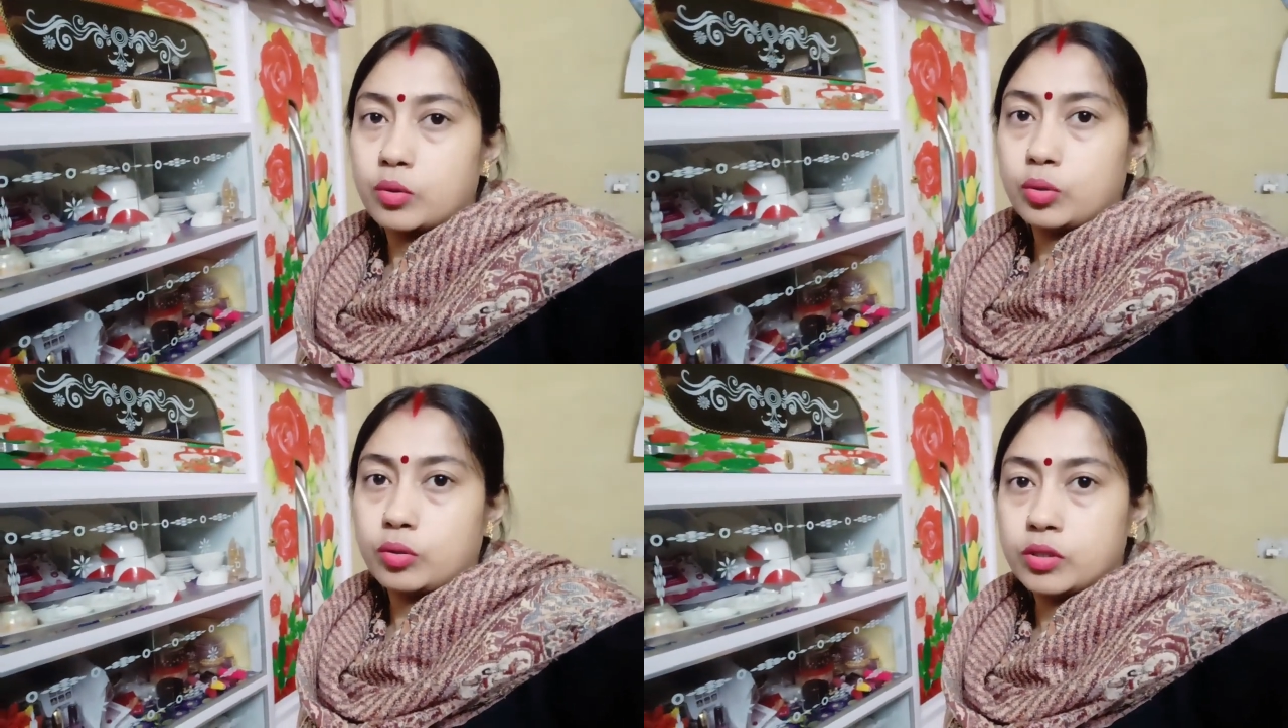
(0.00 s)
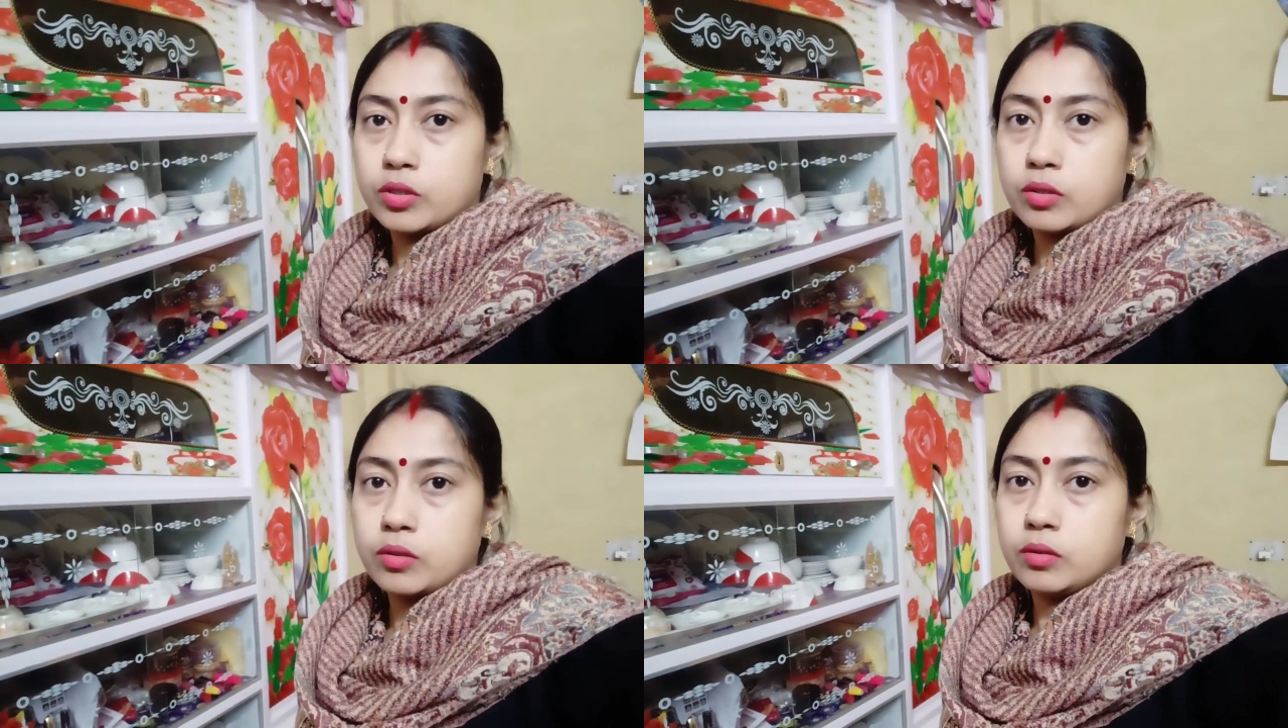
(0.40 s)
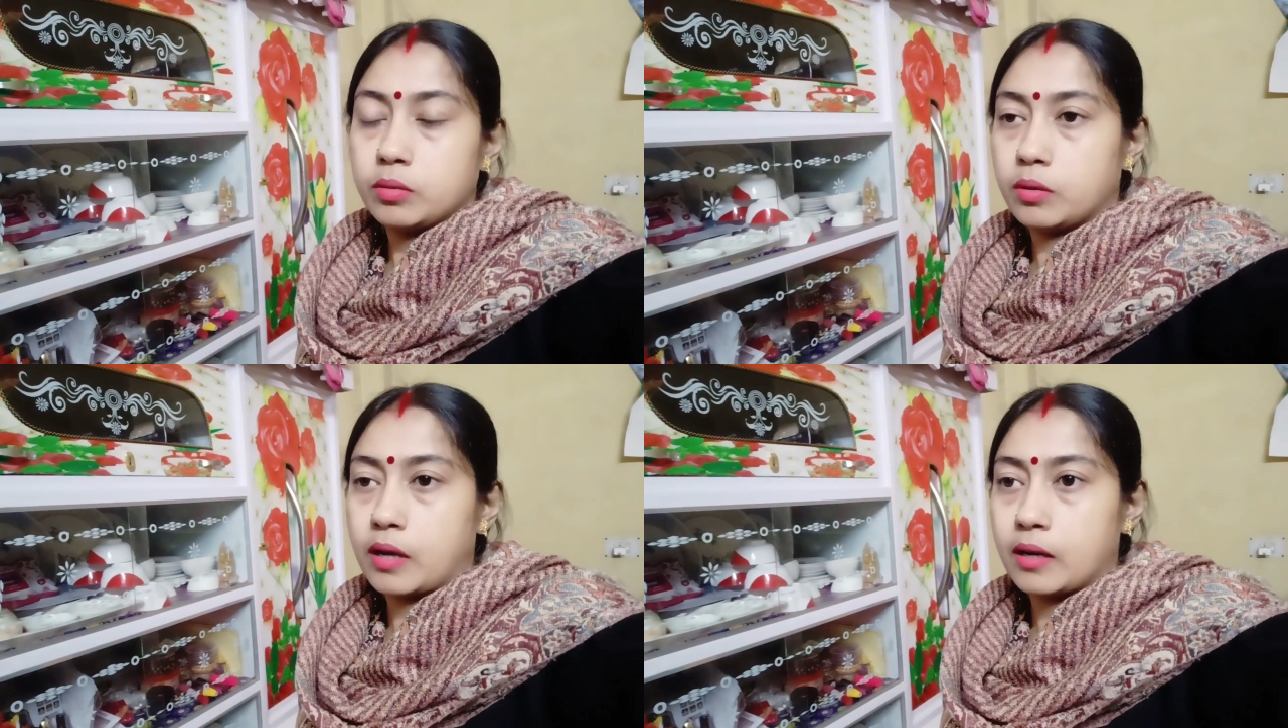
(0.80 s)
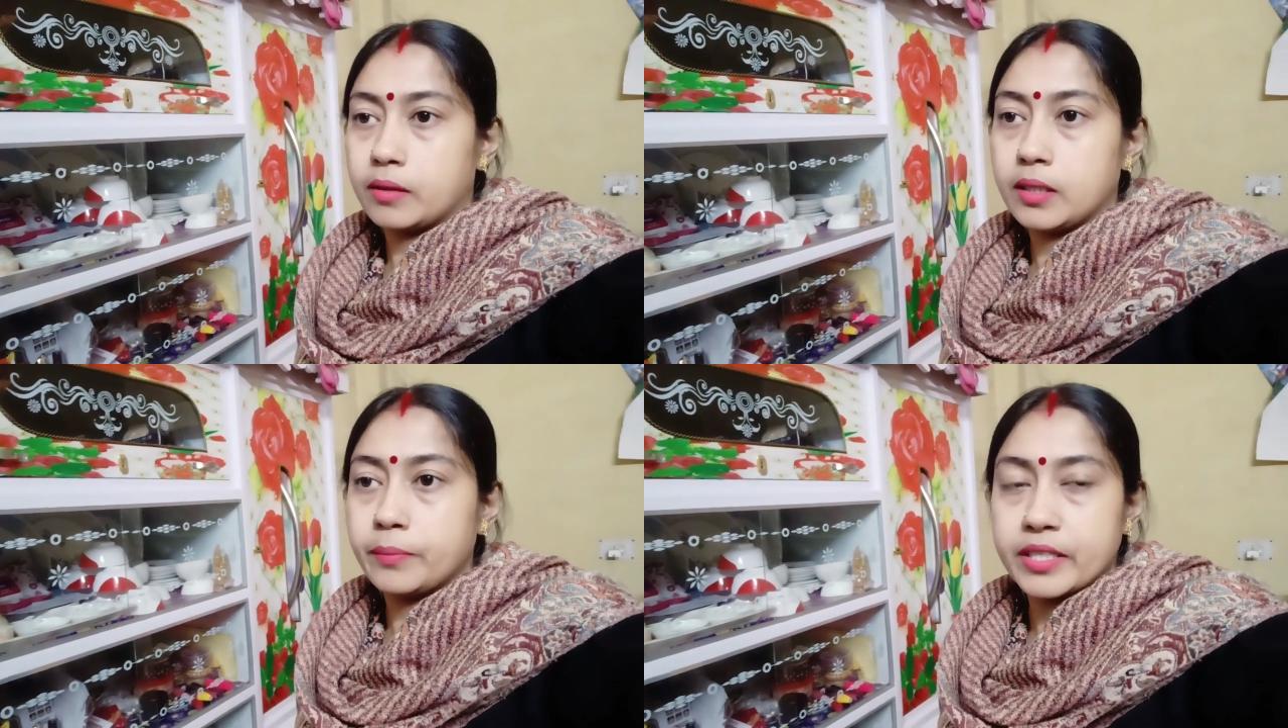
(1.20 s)
তো ওর জন্য আট
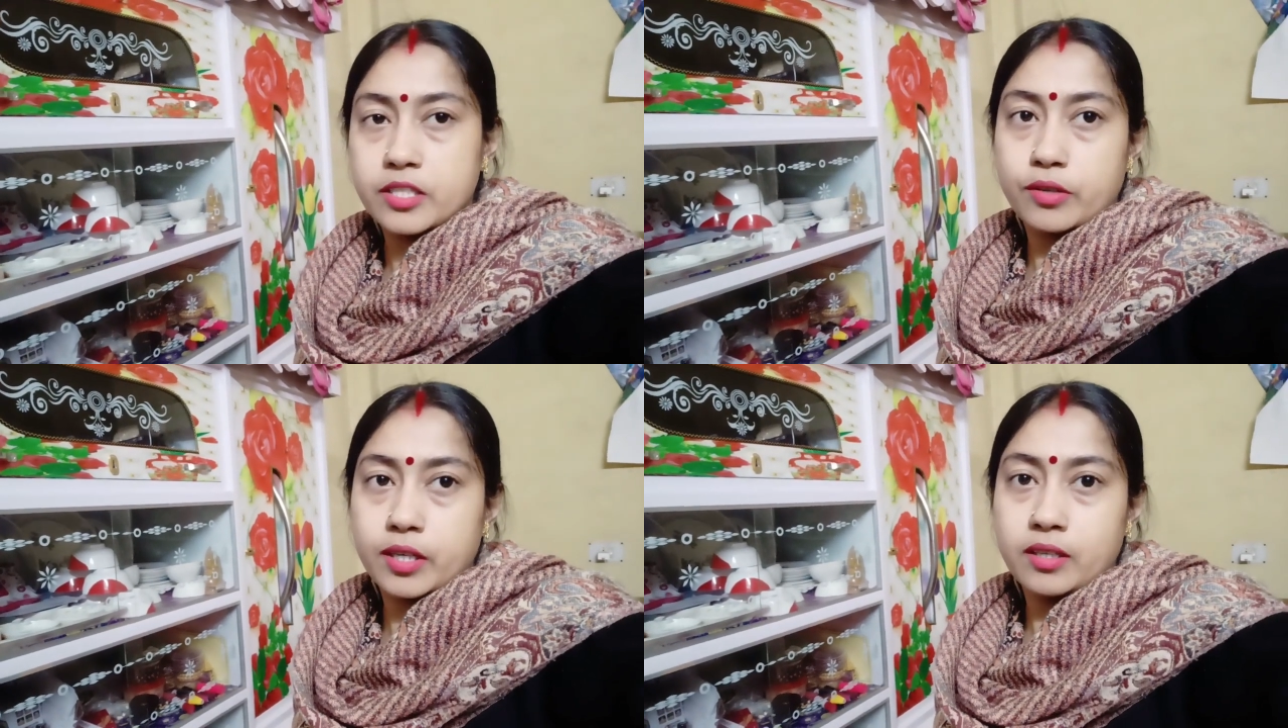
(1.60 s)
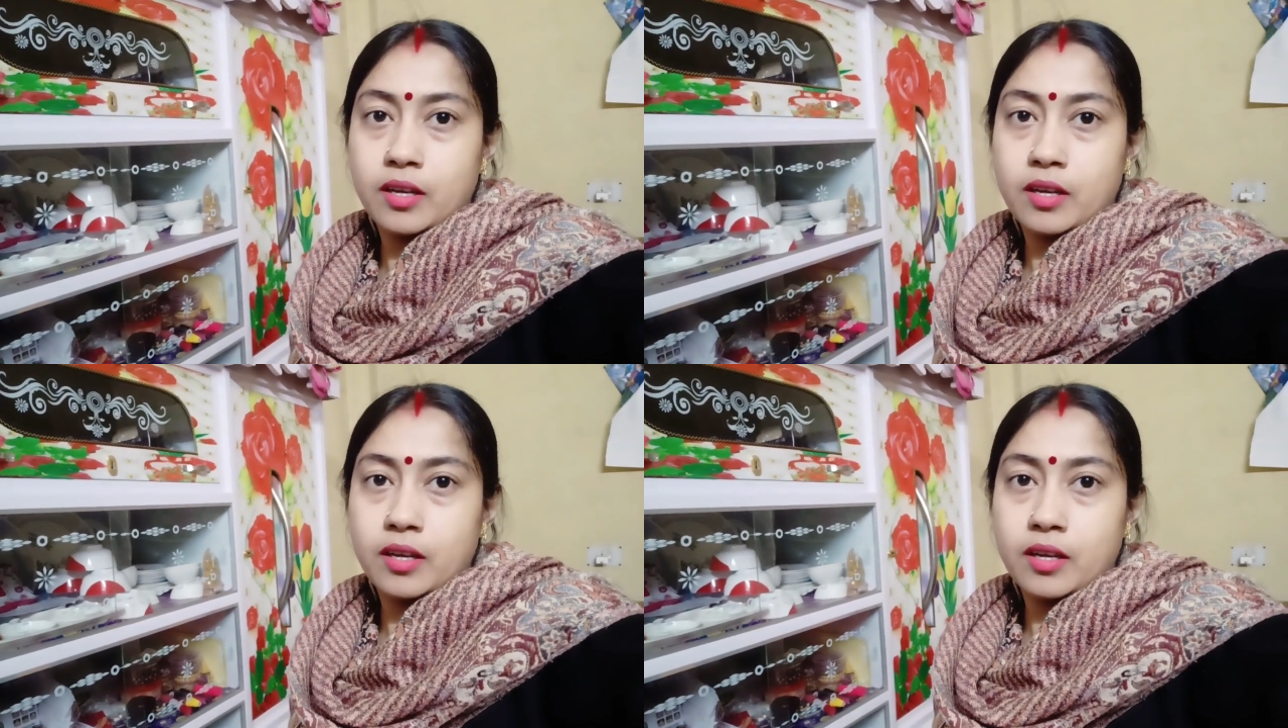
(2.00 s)
দিন বেশিও নেই